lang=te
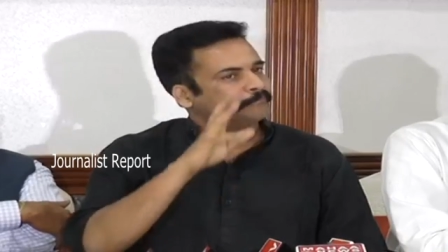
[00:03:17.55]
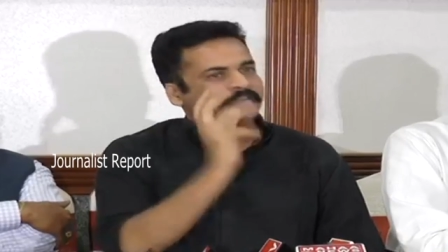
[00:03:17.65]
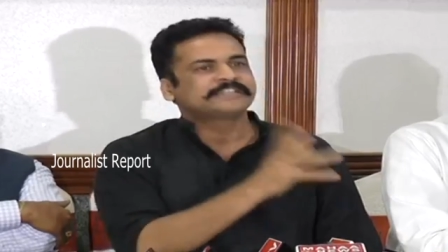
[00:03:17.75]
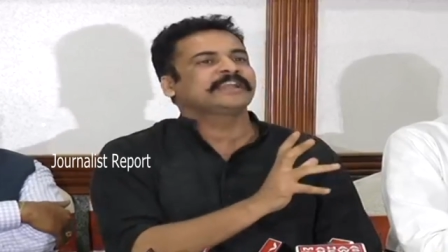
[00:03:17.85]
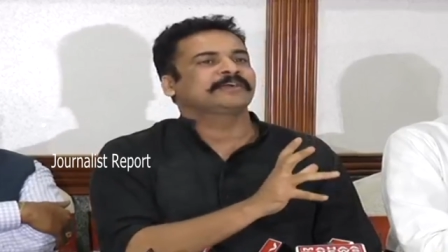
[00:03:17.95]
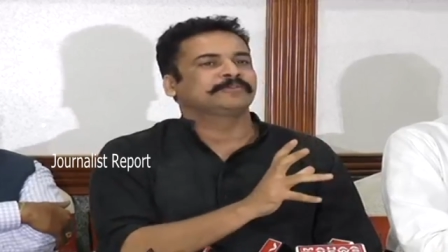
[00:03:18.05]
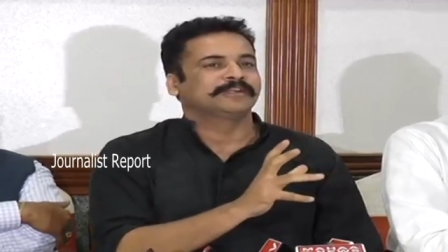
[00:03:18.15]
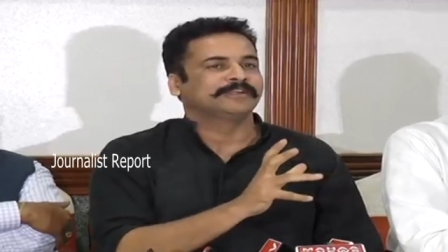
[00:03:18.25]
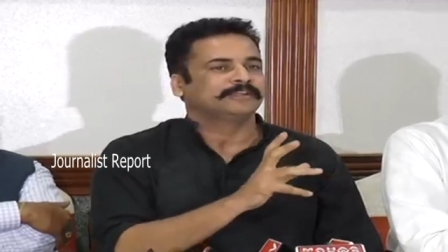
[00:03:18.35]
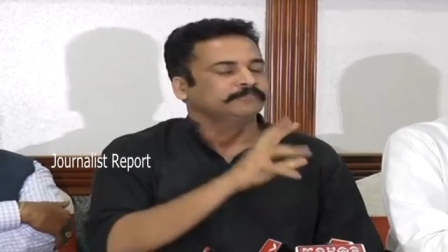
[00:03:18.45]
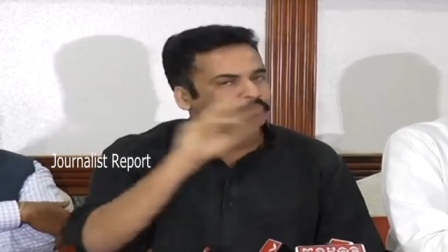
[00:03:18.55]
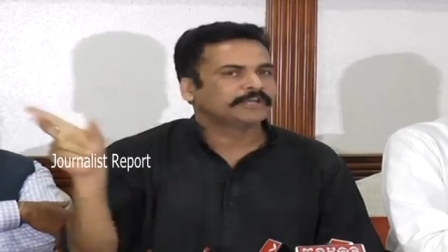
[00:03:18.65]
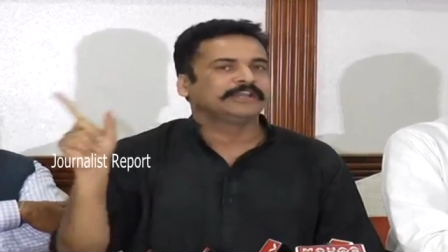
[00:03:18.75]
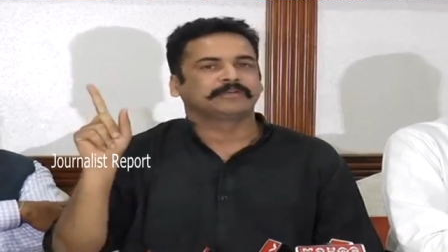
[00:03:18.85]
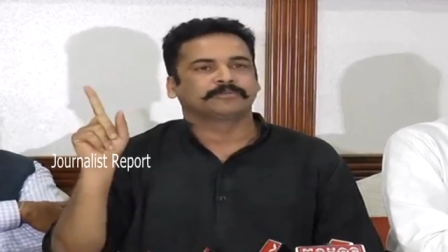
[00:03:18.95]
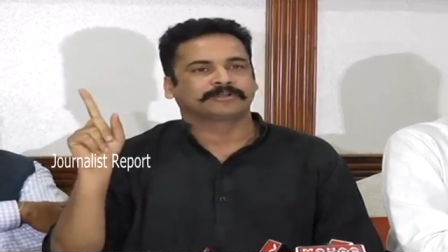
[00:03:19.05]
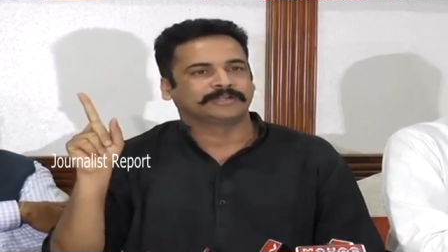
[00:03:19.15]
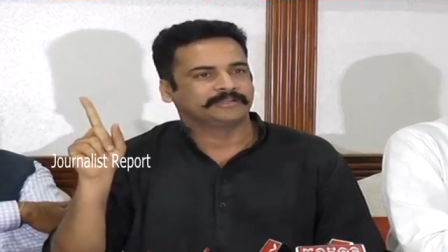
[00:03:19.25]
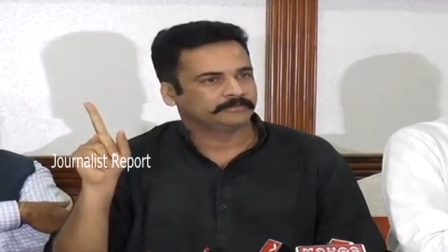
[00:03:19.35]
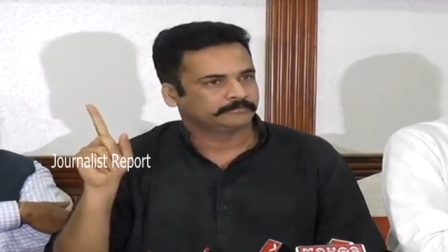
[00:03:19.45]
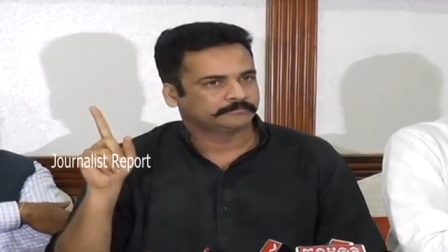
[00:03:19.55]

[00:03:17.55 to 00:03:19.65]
మనిషిలాగా ఉండండి మోడీలాగా ఉండకండి